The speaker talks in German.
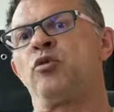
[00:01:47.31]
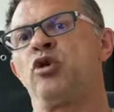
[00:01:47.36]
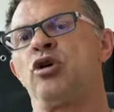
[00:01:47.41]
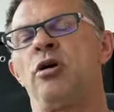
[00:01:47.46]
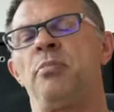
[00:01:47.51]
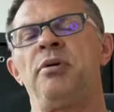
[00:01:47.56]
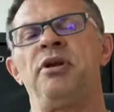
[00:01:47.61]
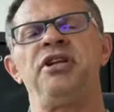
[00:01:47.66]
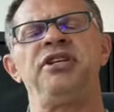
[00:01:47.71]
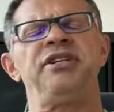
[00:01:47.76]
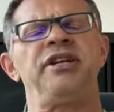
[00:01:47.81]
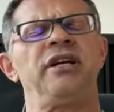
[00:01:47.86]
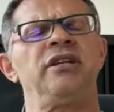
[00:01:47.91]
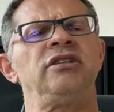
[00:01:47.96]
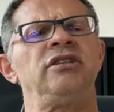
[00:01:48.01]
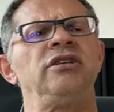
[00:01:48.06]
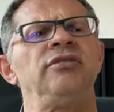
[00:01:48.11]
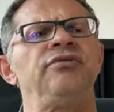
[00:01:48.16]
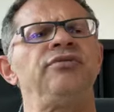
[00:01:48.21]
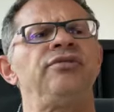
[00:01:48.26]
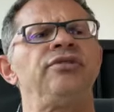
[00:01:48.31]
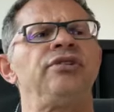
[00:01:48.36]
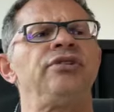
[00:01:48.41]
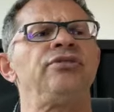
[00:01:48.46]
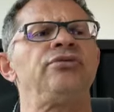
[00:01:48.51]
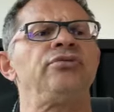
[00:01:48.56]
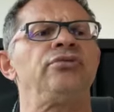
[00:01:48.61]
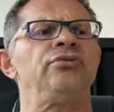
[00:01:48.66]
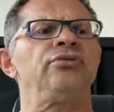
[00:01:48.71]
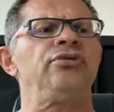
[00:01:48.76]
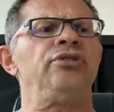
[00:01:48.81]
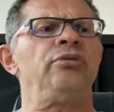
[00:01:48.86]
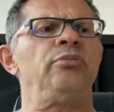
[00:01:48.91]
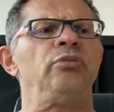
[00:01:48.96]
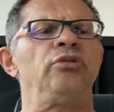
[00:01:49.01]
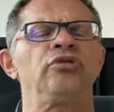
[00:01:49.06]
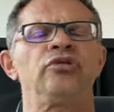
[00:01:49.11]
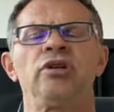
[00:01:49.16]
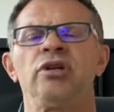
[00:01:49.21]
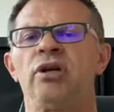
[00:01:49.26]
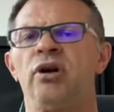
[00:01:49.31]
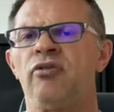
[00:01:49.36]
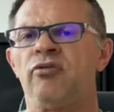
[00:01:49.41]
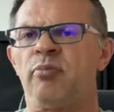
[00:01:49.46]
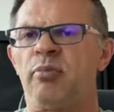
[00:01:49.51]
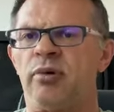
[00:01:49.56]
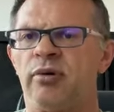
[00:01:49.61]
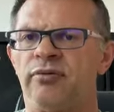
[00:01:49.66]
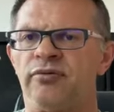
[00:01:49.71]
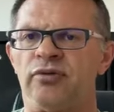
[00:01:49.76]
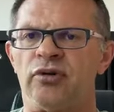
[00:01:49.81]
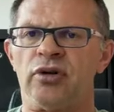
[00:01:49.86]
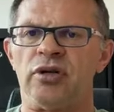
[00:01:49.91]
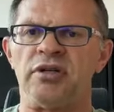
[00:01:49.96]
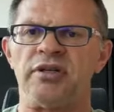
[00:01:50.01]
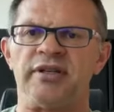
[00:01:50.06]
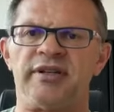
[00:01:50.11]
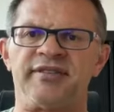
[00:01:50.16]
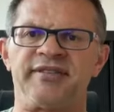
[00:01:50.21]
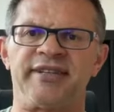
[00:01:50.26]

körperlich aktiv sind und die Muskeln aufbauen wollen.